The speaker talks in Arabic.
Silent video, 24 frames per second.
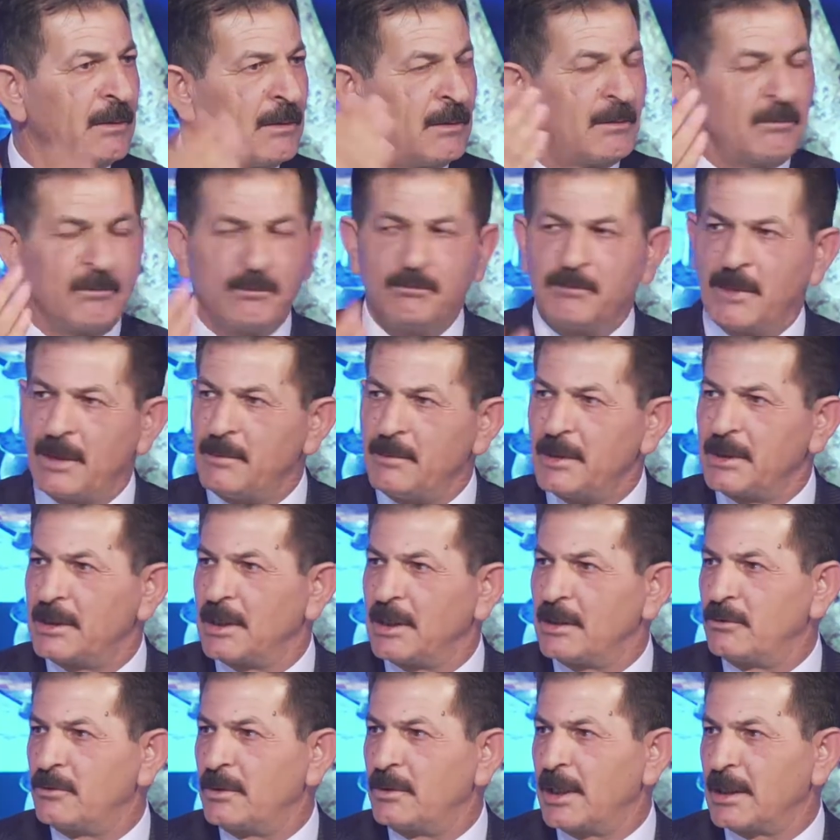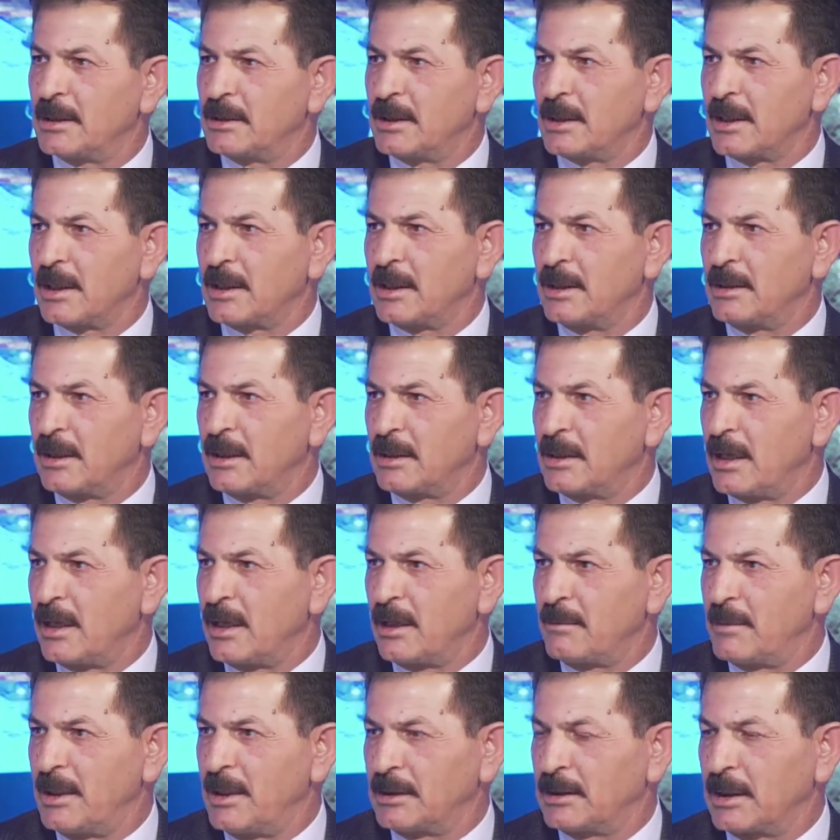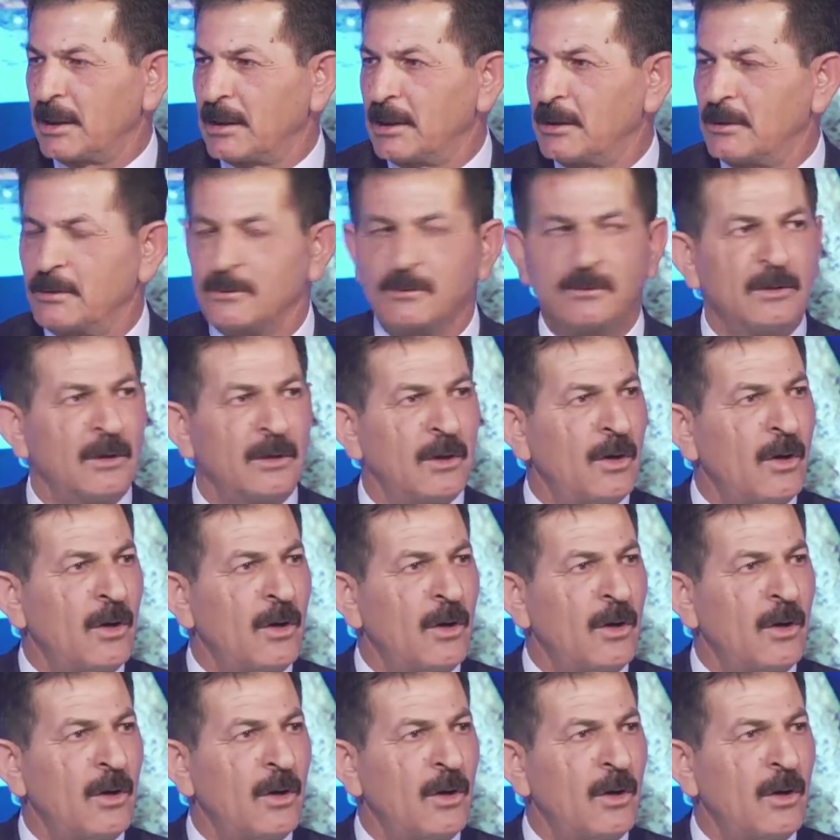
بال 200 دولار ترى كنا الكاظم اعتقد